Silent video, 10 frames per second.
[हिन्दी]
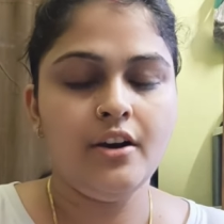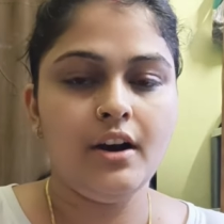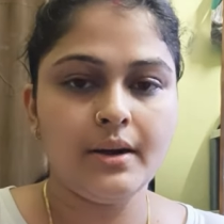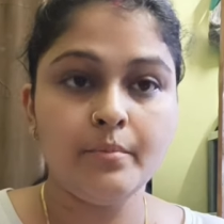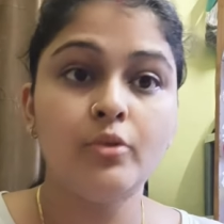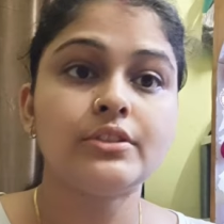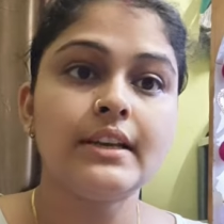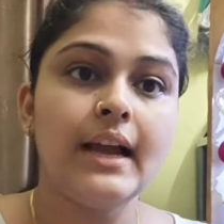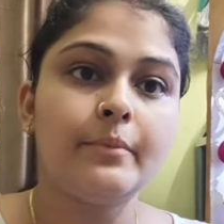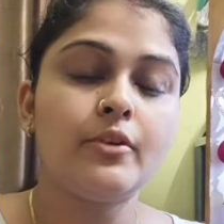और
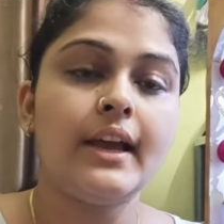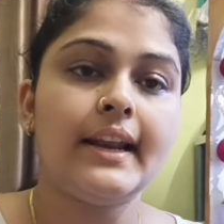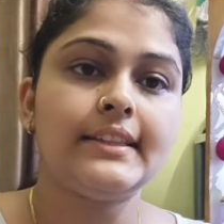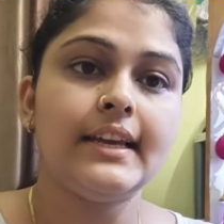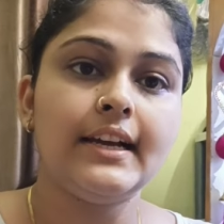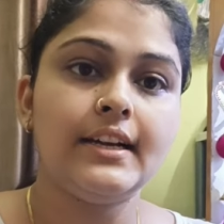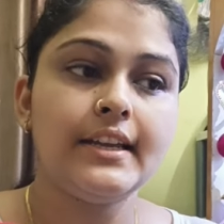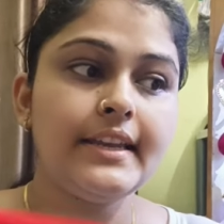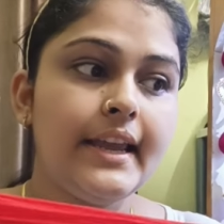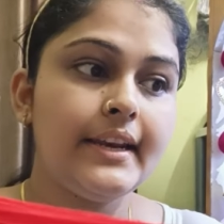मोस्टली आपको क्या रहता है ना
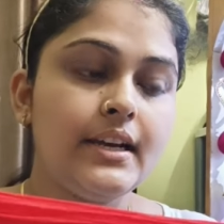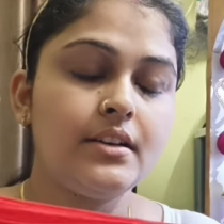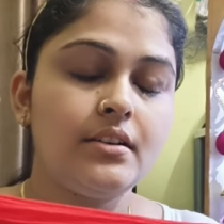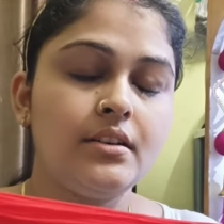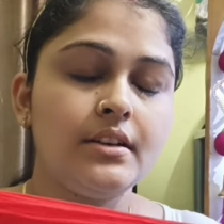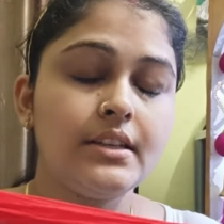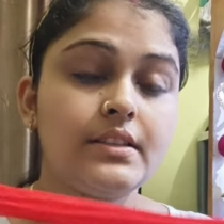ये ना